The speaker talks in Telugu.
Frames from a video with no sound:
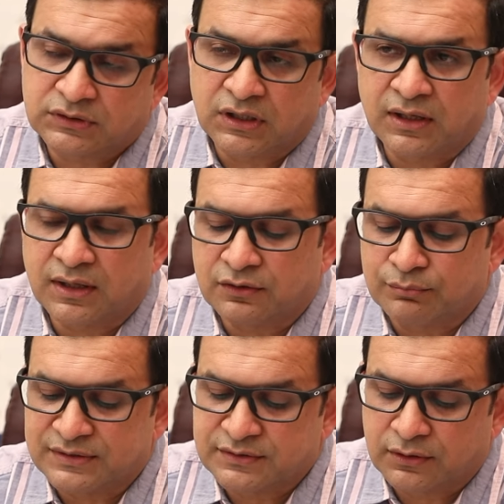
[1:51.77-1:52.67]
థర్డ్ రకం
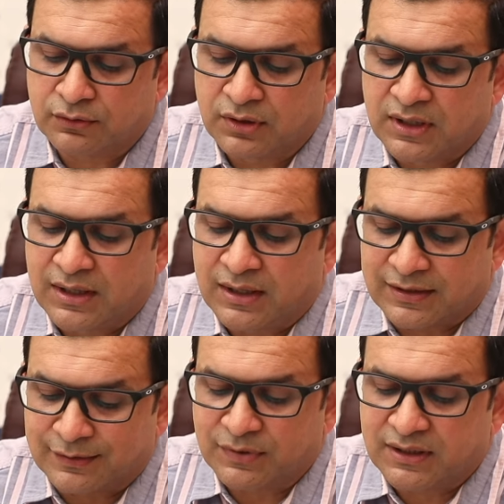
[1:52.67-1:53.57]
మజ్జిగలో
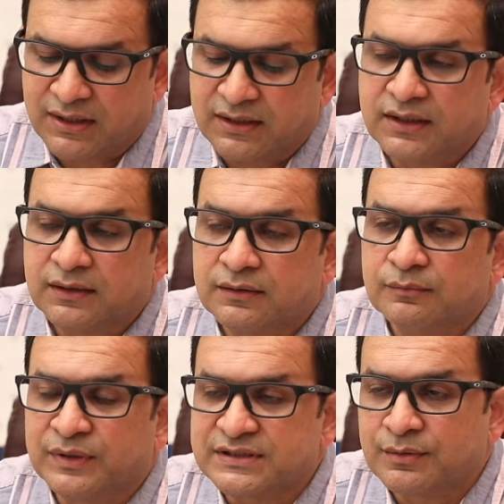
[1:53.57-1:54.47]
నిమ్మకాయ
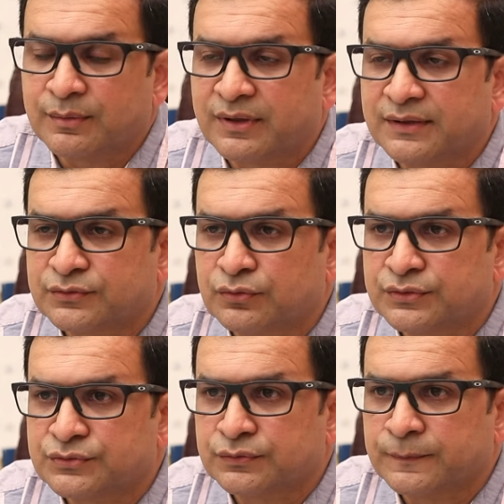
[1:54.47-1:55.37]
పచ్చిమిరపకాయ
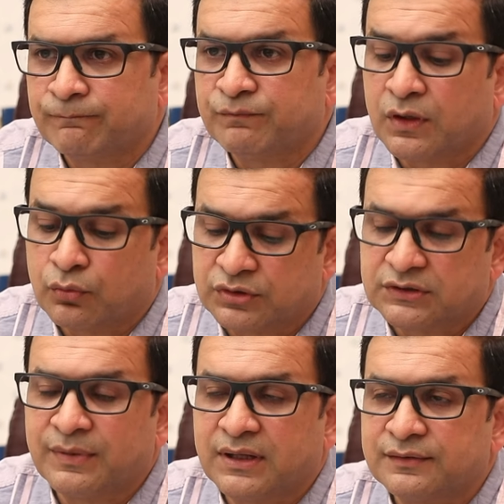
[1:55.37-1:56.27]
వేసుకోవచ్చు
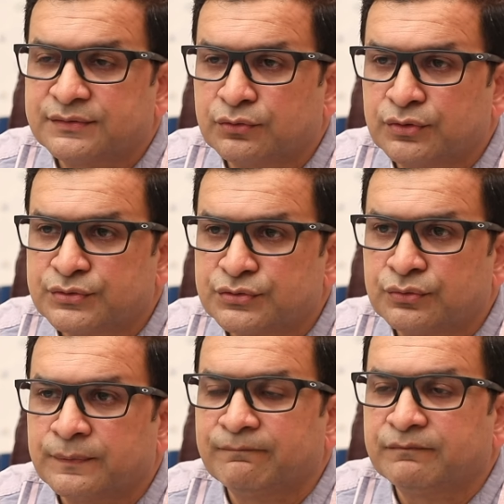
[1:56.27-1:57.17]
కొత్తిమీర వేసుకోవచ్చు
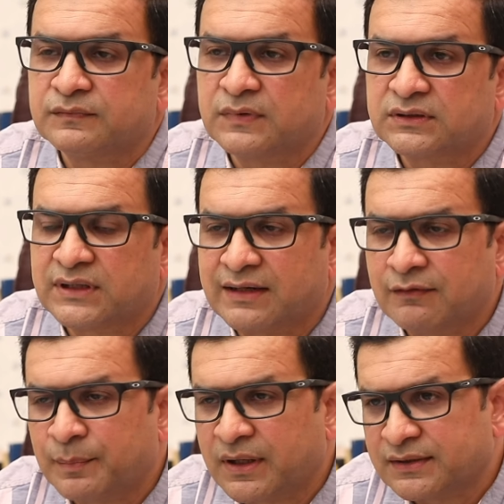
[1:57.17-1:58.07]

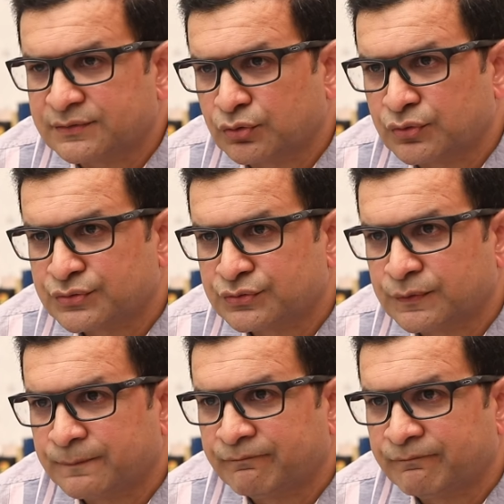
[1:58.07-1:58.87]
కరివేపాకు వేసుకోవచ్చు